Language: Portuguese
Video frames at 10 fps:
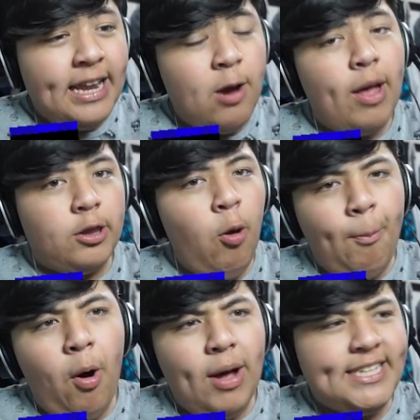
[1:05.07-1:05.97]
não é tão
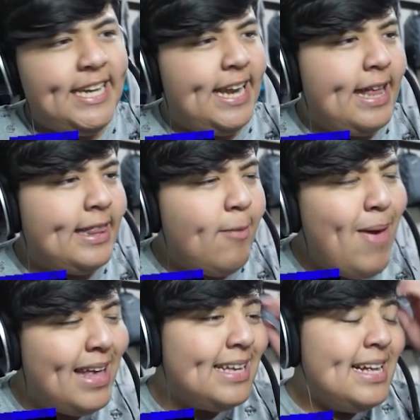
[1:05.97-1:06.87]
boa assim, né? Tá
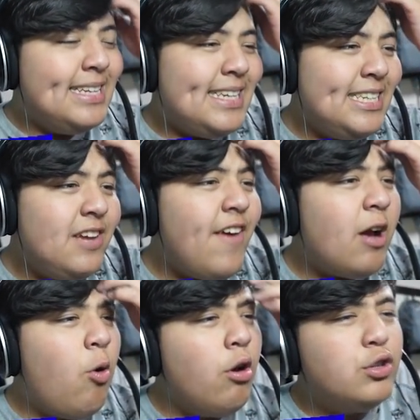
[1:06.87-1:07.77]
bem, se a gente tiver
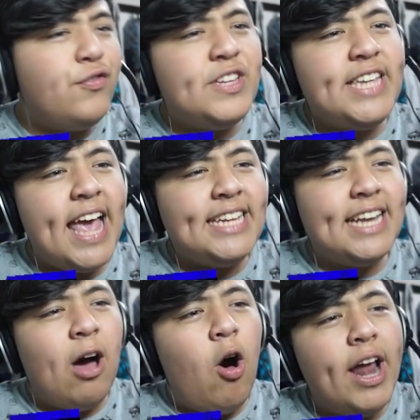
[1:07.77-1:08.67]
couro suficiente
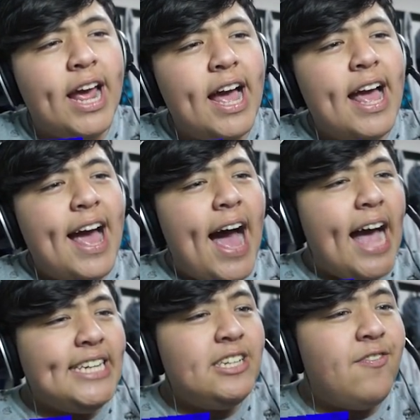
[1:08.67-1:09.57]
na hora
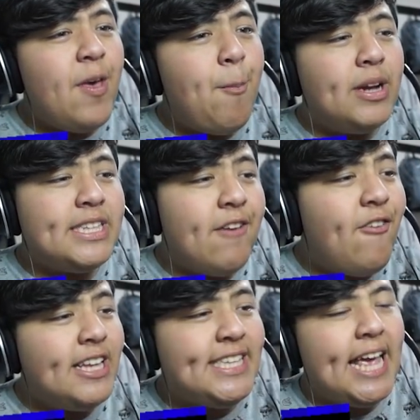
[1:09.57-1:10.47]
a gente vê e pode até
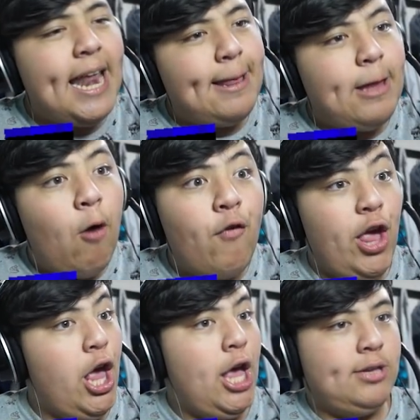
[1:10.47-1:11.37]
fazer, né?
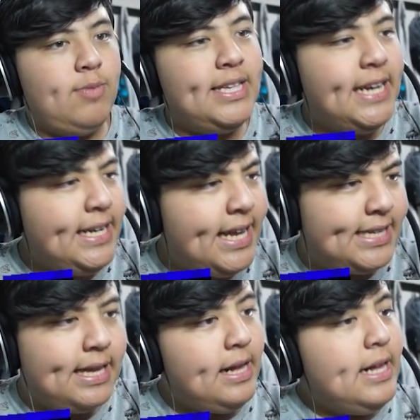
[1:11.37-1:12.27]
Talvez, não é
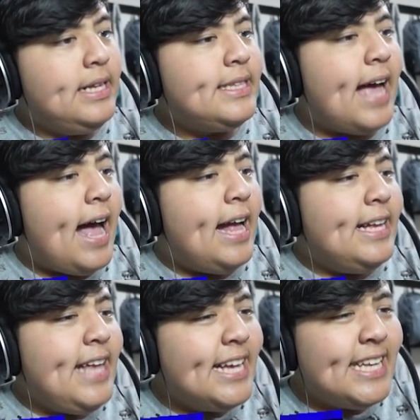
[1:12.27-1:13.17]
certeza. Tá,
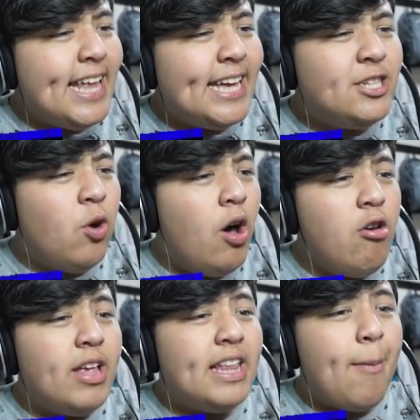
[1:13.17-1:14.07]
tem essa daqui de
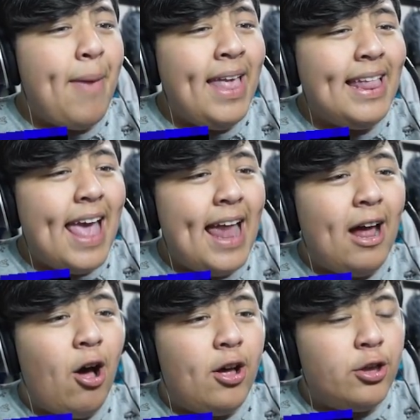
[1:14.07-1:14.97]
ouro que também, ela,
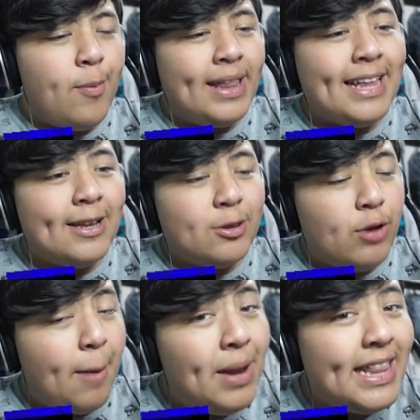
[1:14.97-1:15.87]
é, ó, a
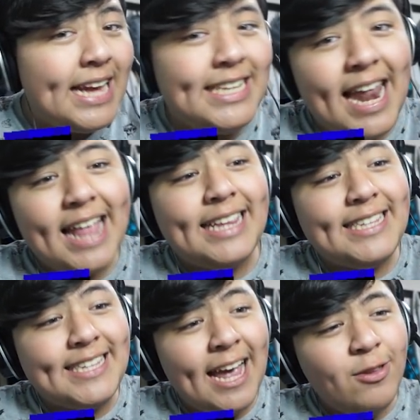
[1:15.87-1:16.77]
durabilidade dela é
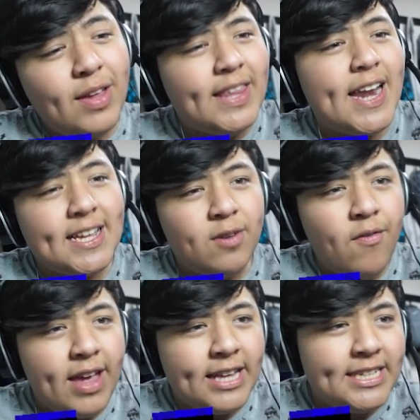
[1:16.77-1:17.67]
113.
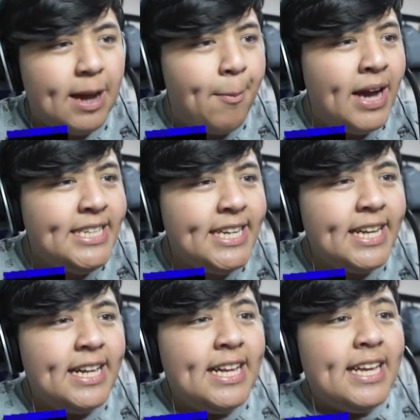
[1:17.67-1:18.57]
Vamos ver aqui de diamante,
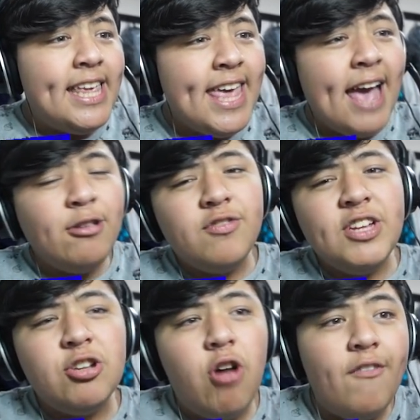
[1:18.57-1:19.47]

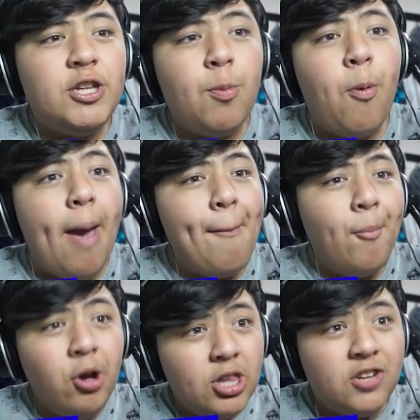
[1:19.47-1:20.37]
529. Tipo, é
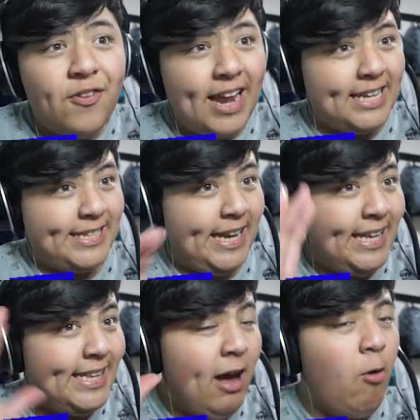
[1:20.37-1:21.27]
muita diferença.
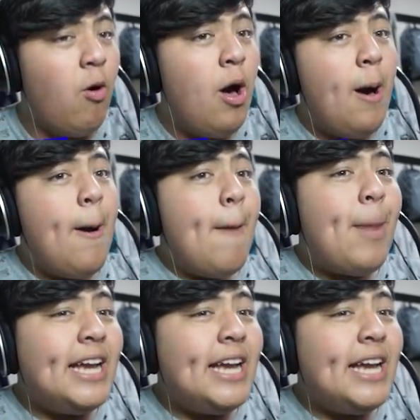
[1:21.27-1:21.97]
Então, pra